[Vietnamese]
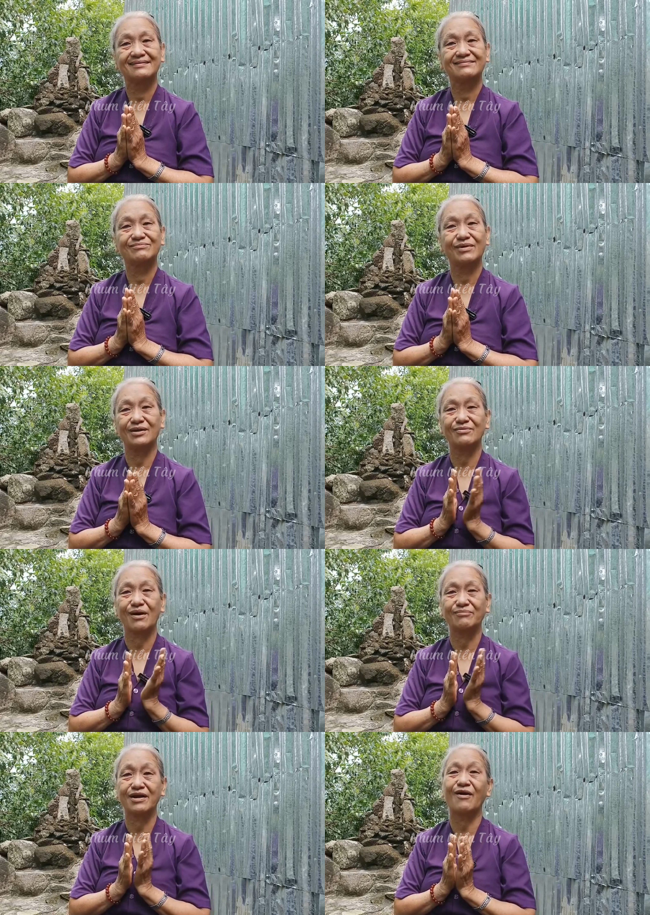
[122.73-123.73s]
ta không
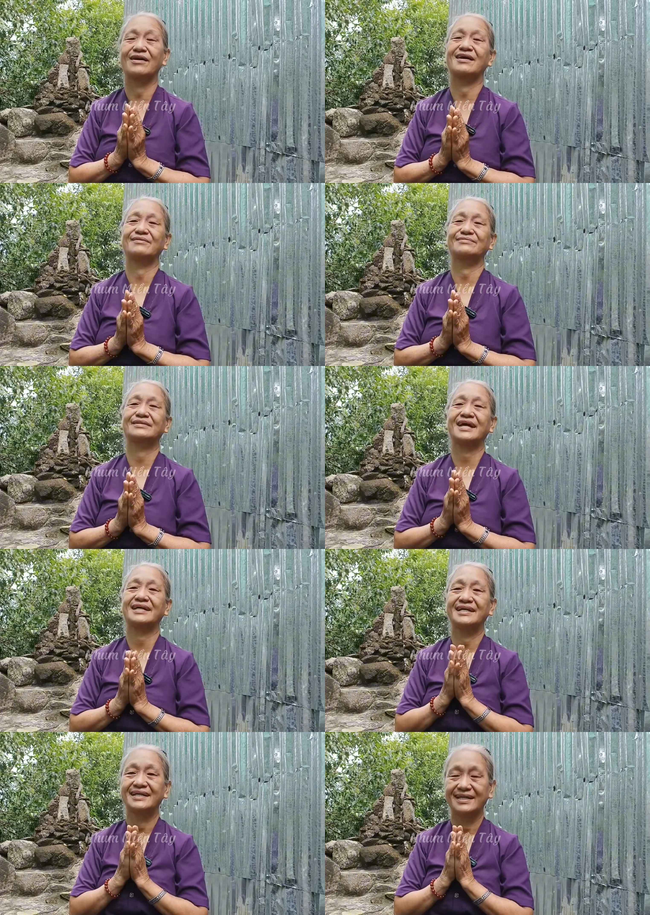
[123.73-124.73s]
thấy
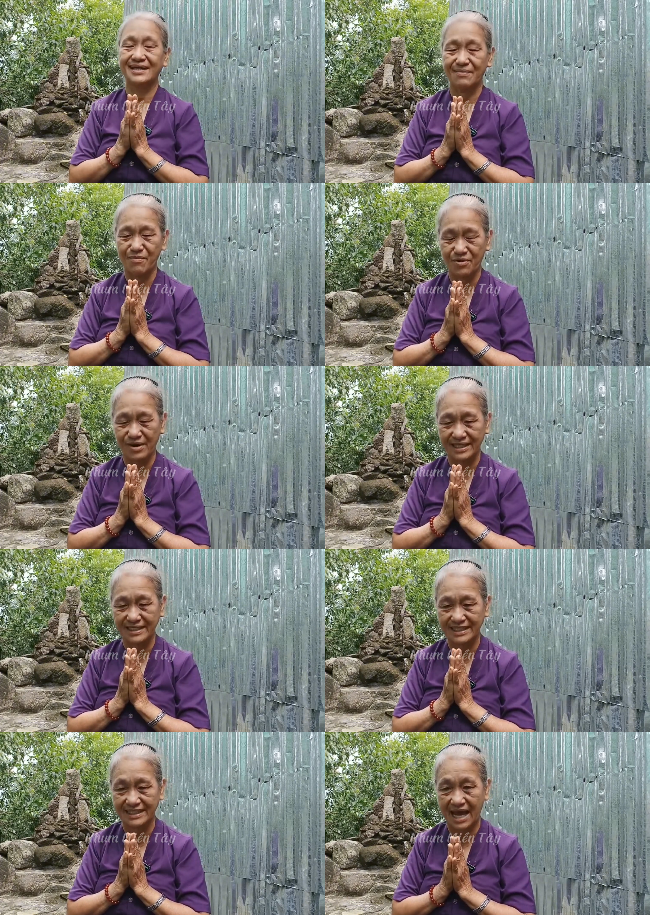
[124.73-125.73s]
mà lúc ông
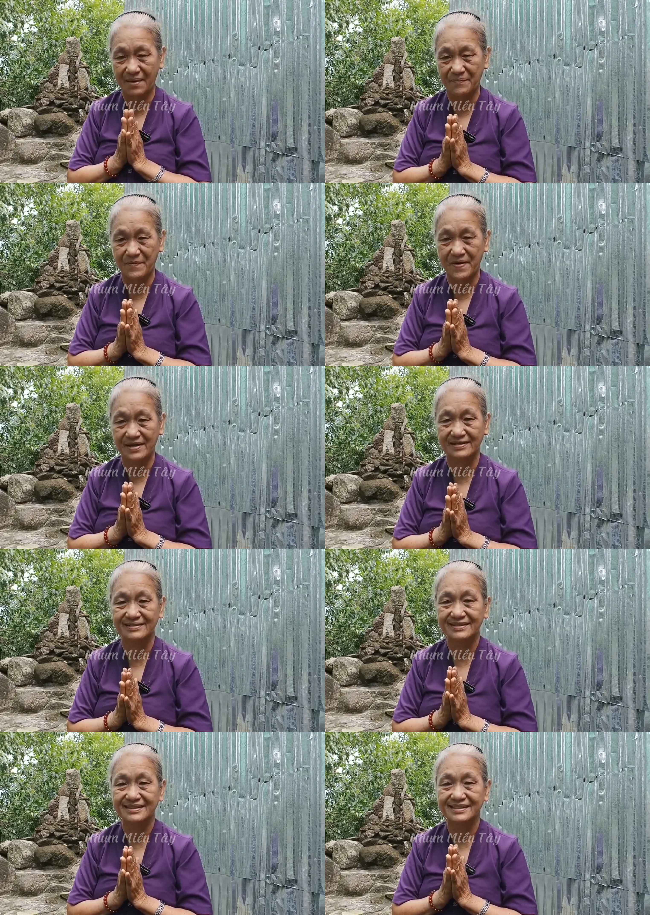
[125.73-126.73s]
ngồi là ông dạ. thấy
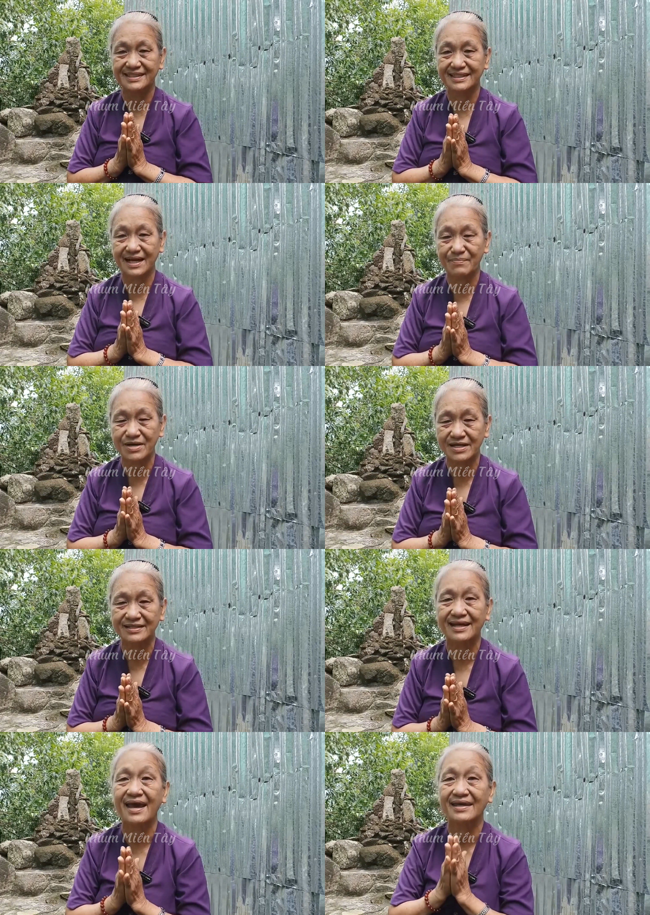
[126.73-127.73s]
nam mô a di
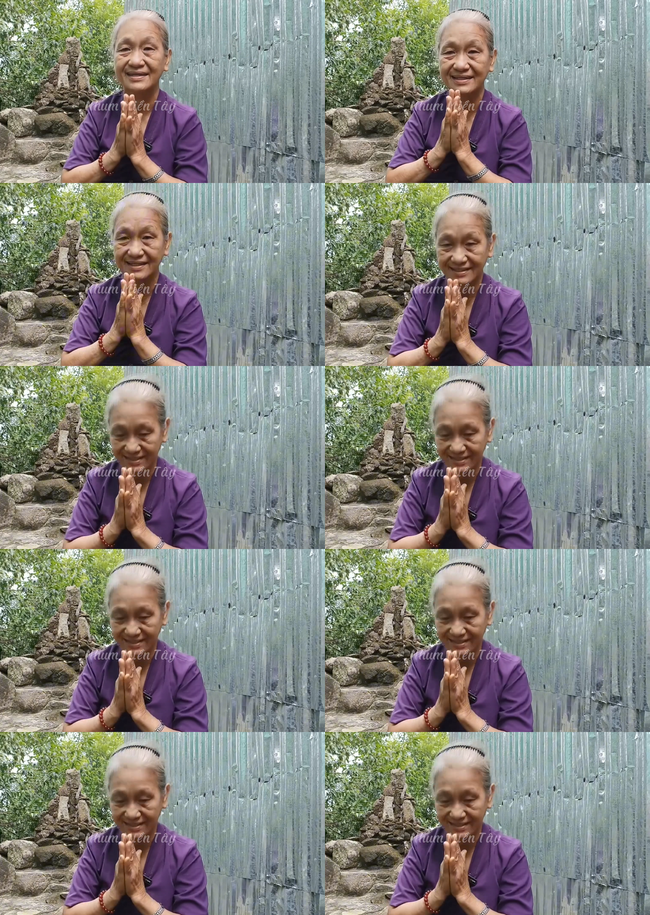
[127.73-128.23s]
đà phật